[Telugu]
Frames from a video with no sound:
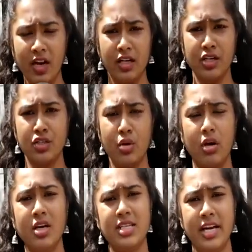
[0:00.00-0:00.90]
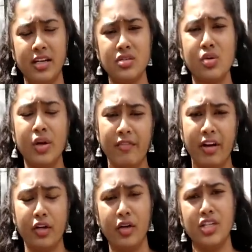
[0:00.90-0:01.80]
వాళ్ళకి షోకాజ్ లెటర్స్ కూడా
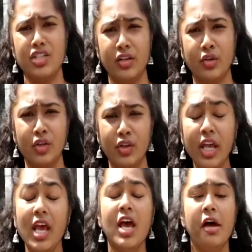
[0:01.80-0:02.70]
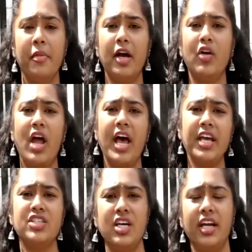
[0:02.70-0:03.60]
ఇవ్వడం కూడా జరుగుతుంది మాకు
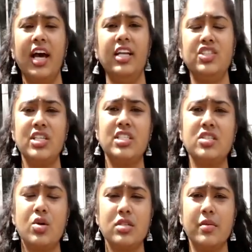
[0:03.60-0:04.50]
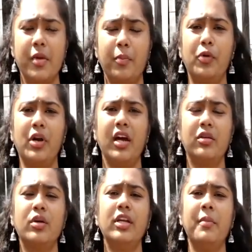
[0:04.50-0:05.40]
న్యాయం జరగాలి జస్టిస్ కోసం మేము
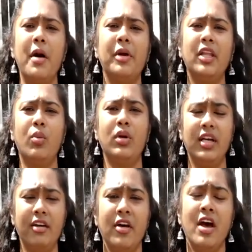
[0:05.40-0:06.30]
పోరాడుతుంటే మా మీద ఉల్టా